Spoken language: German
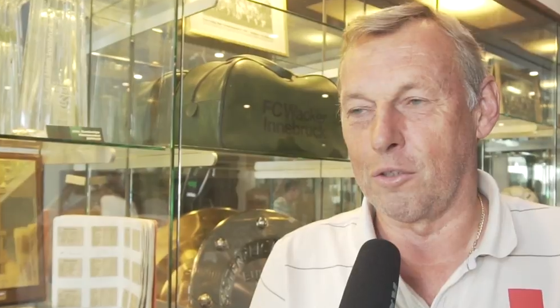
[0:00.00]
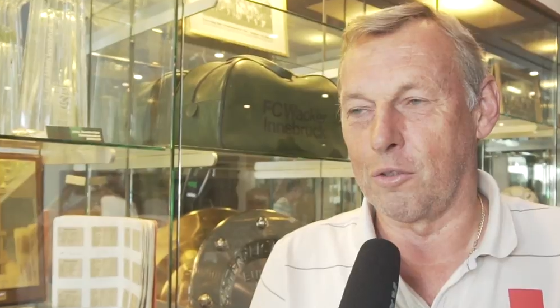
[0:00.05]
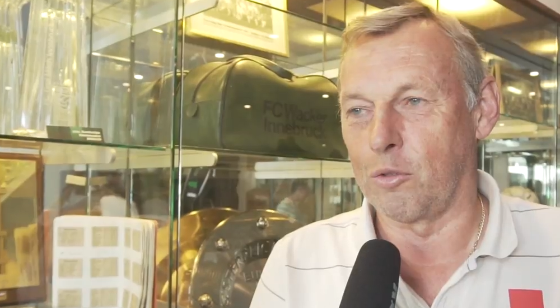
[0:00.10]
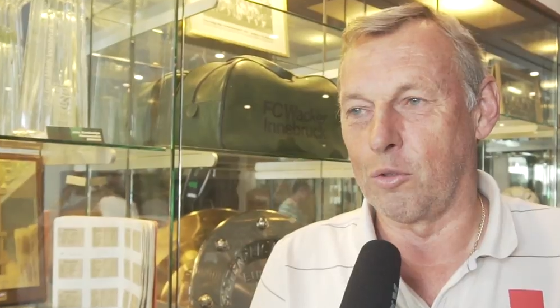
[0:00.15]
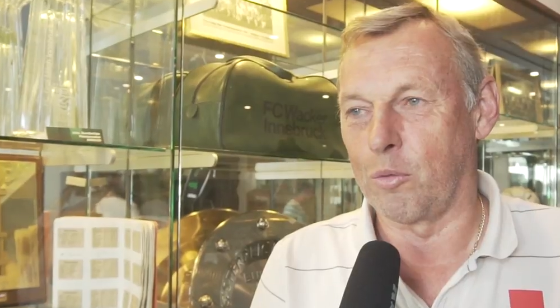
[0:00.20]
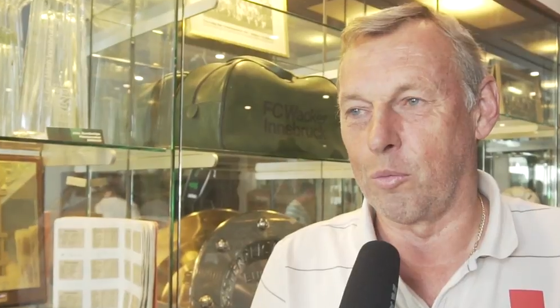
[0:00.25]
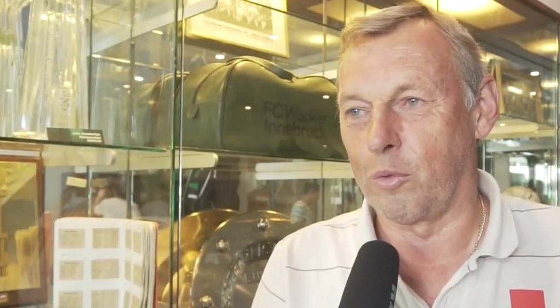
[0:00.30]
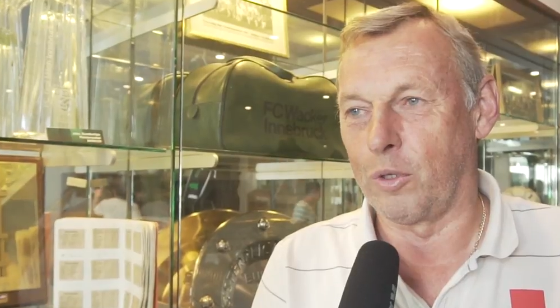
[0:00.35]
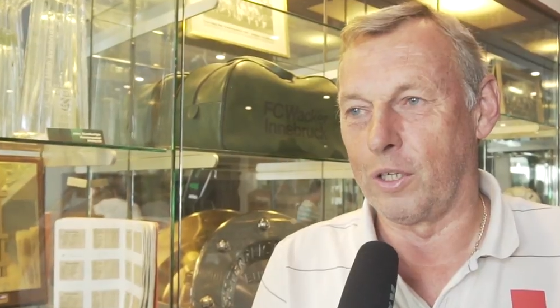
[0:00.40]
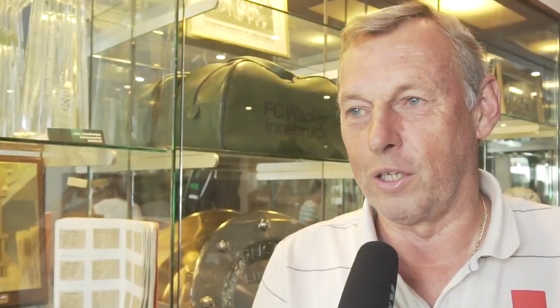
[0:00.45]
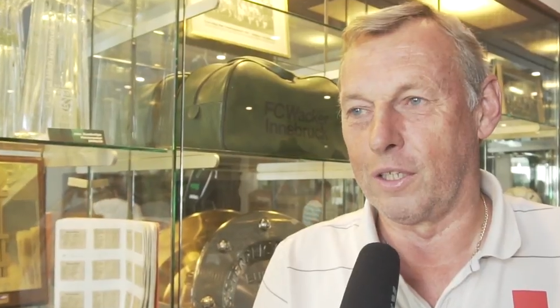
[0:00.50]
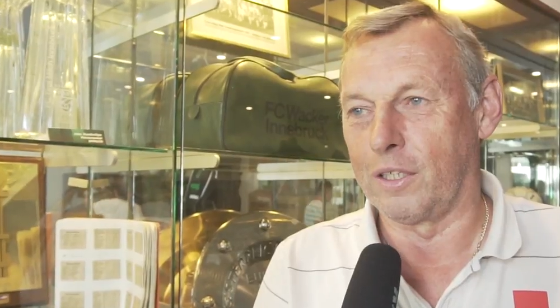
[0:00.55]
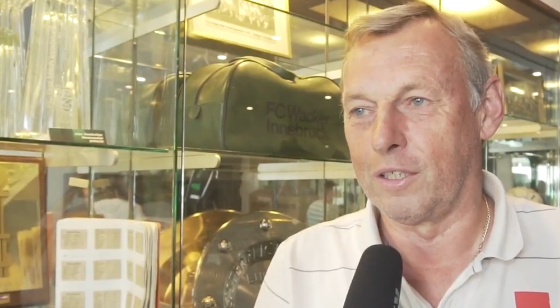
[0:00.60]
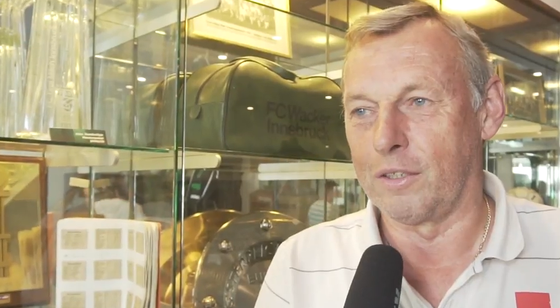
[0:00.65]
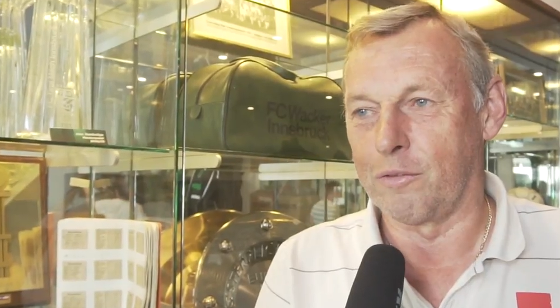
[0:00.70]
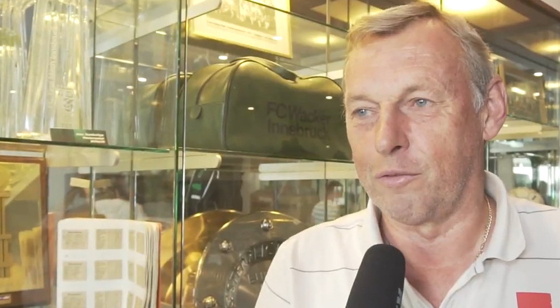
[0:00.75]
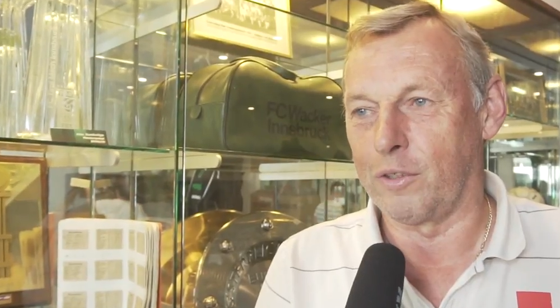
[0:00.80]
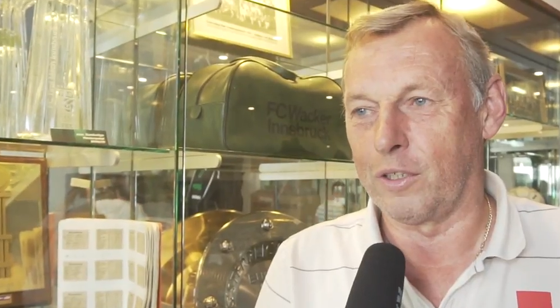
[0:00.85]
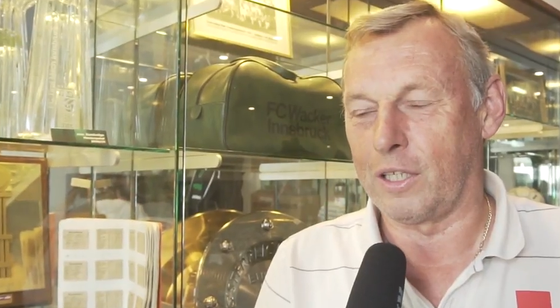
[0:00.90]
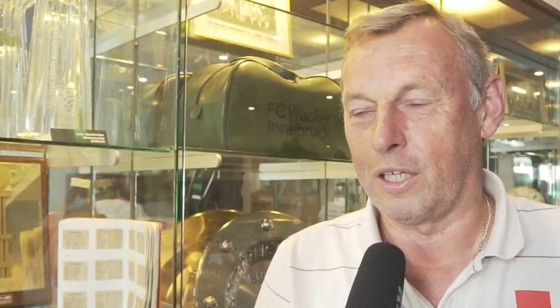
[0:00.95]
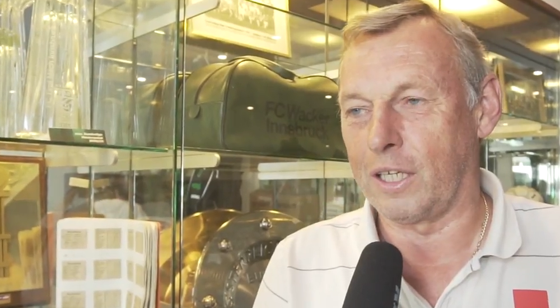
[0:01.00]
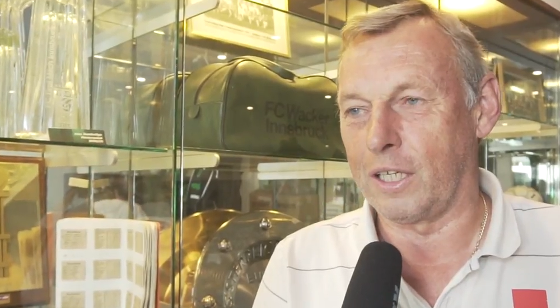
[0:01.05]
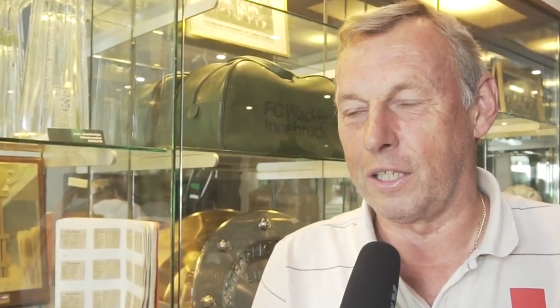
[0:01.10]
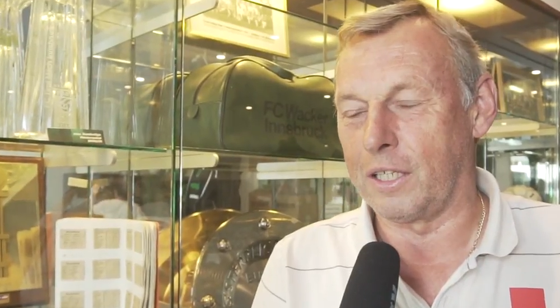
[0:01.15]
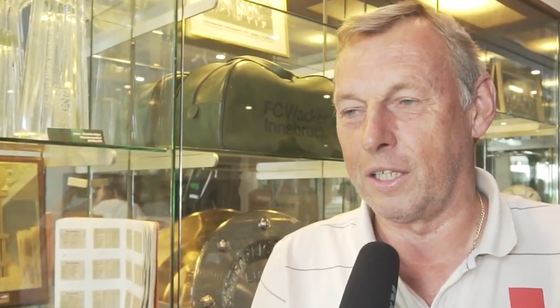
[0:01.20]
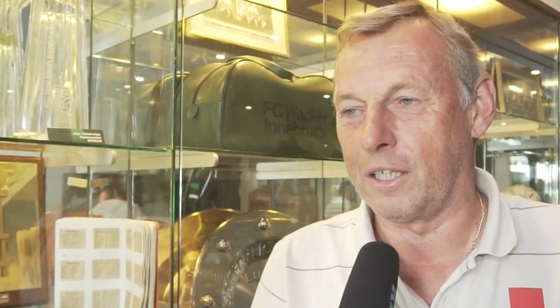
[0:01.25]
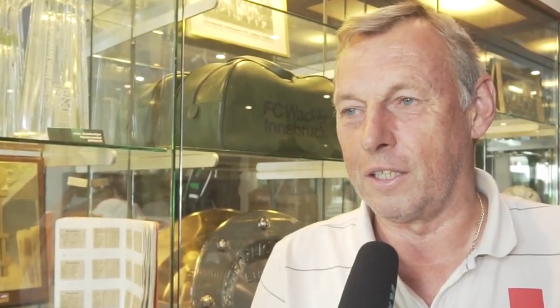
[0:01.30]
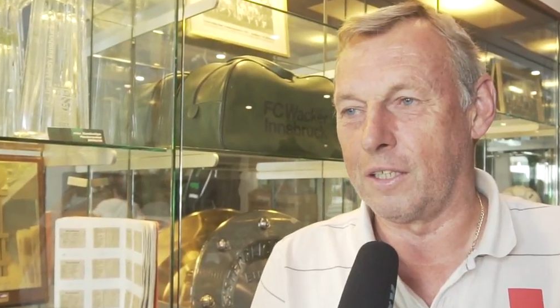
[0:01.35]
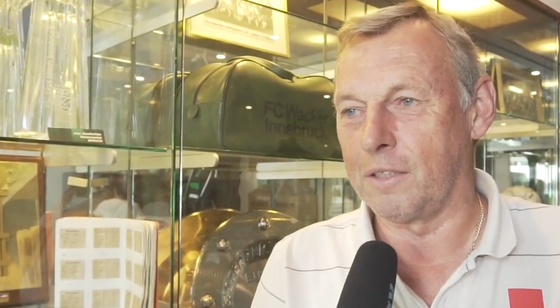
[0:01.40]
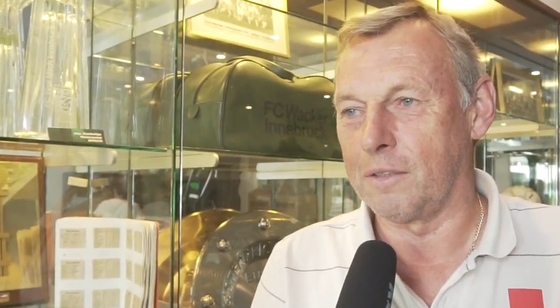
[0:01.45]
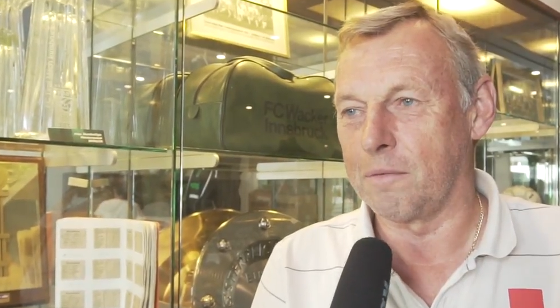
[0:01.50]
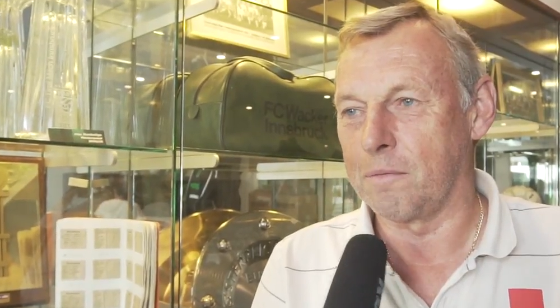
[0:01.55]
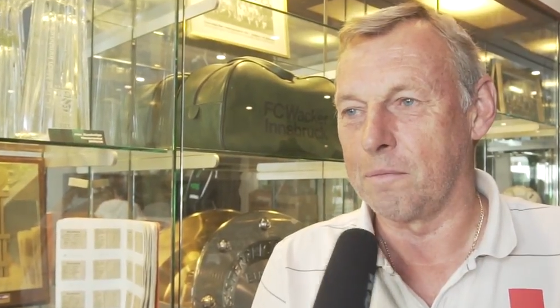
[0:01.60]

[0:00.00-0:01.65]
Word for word: nur mehr Vergangenheit.